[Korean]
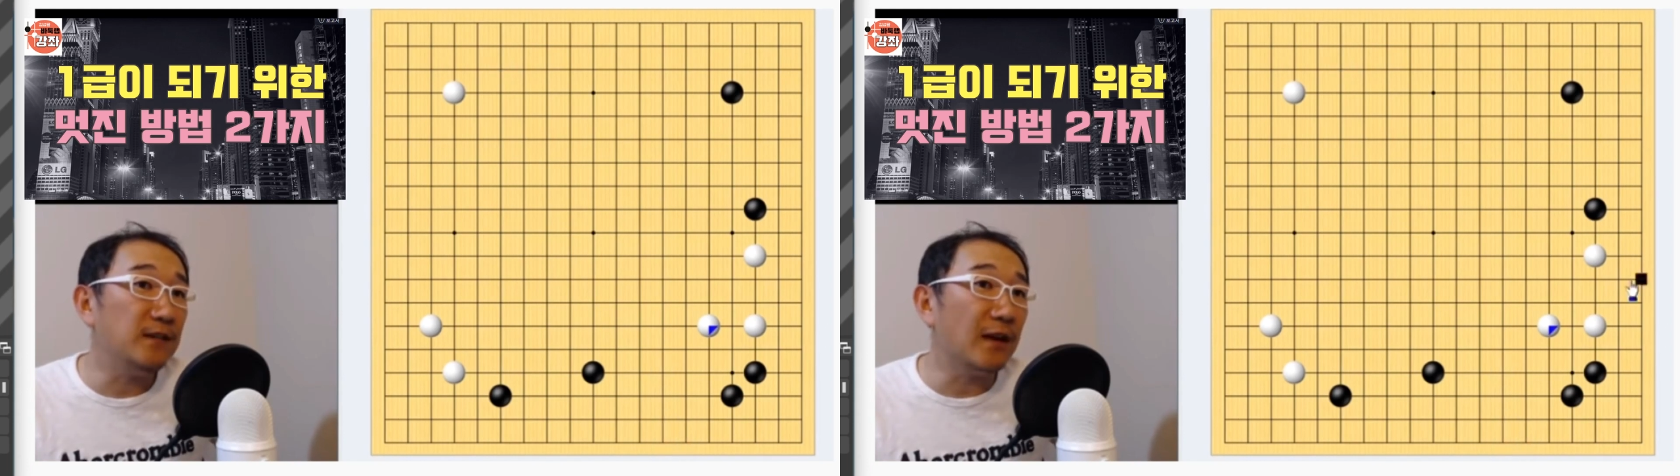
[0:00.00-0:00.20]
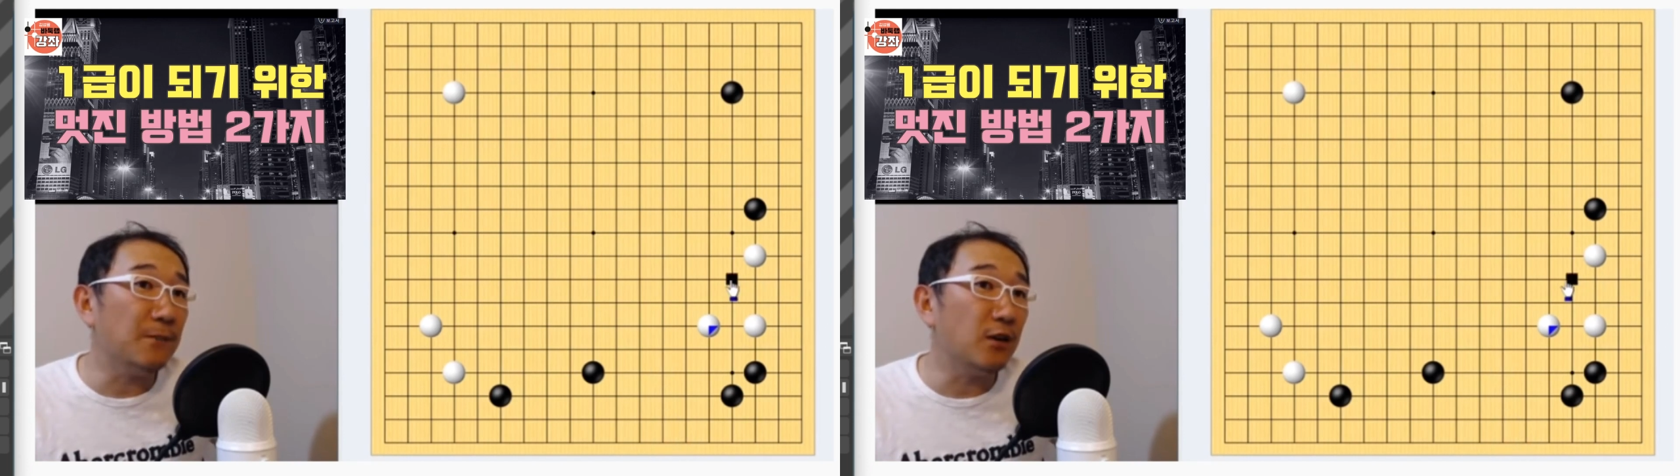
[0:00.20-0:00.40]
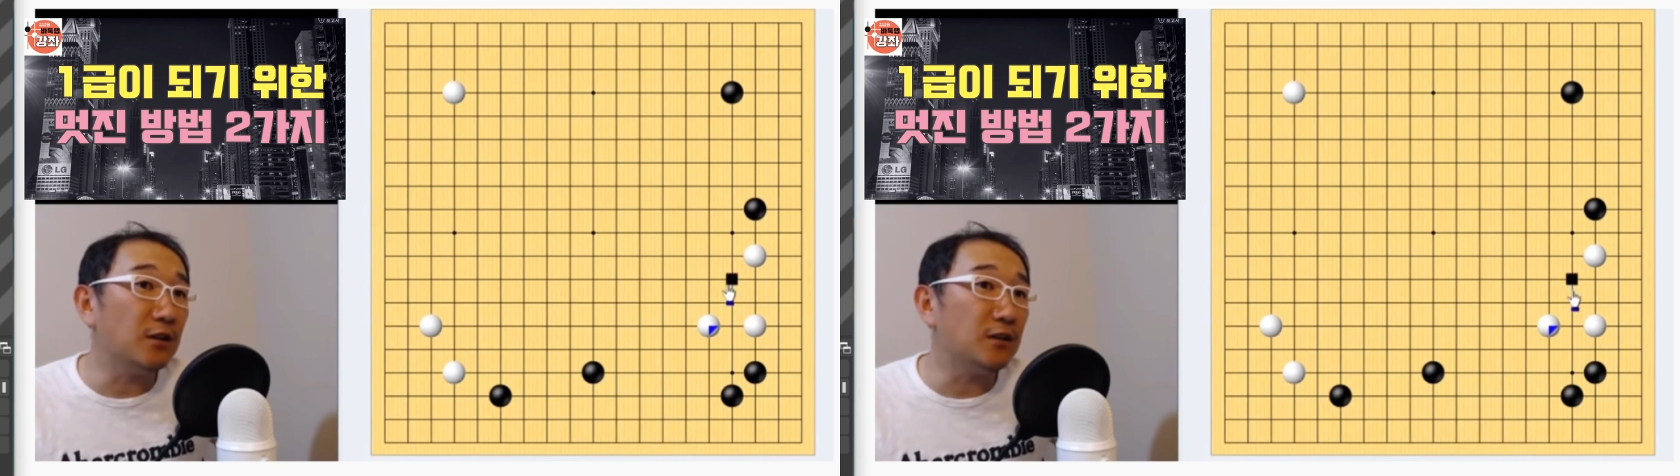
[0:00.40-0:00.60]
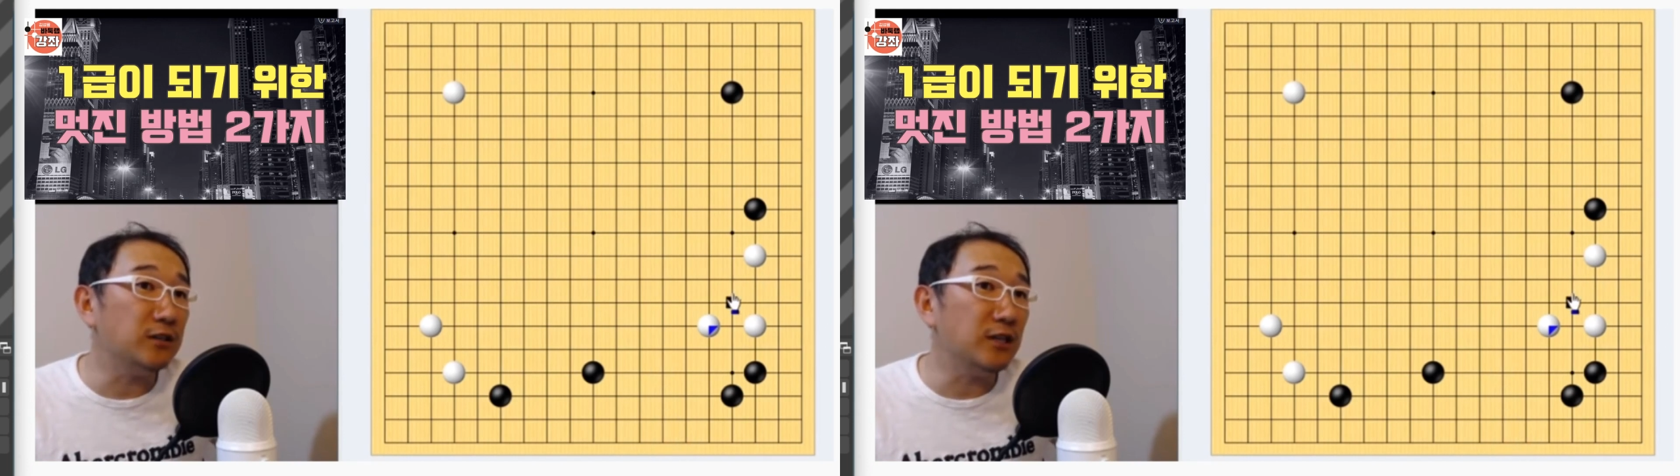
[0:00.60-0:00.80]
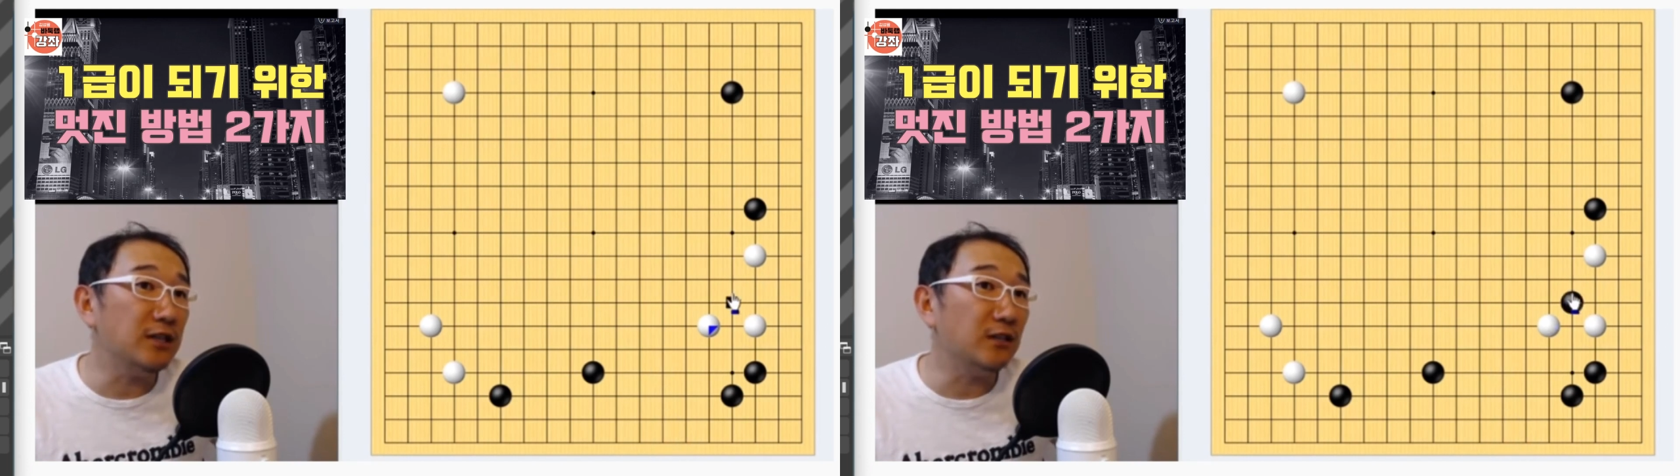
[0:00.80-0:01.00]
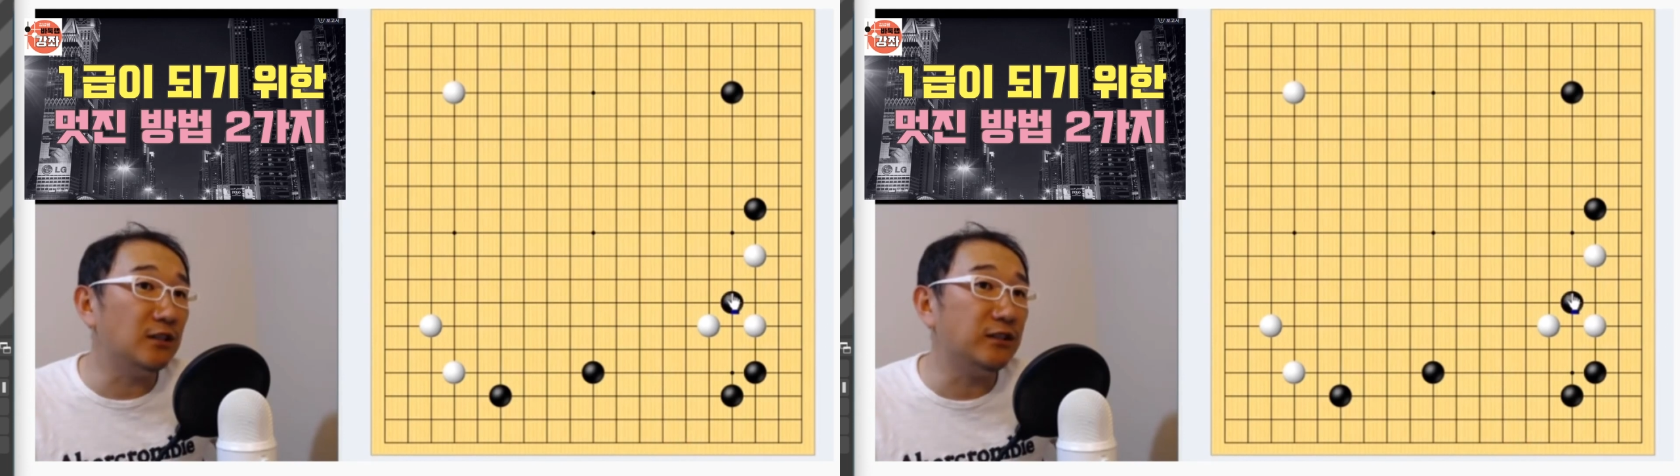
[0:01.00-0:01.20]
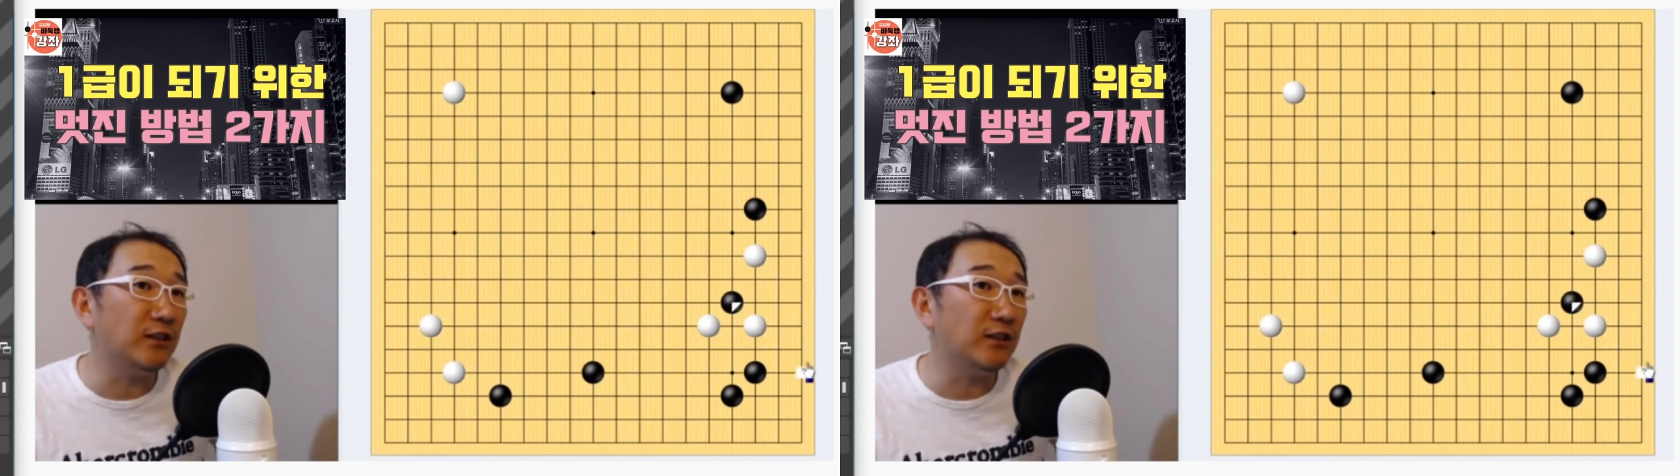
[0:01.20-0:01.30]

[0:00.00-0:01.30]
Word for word: 이 장면에서 흙이 이걸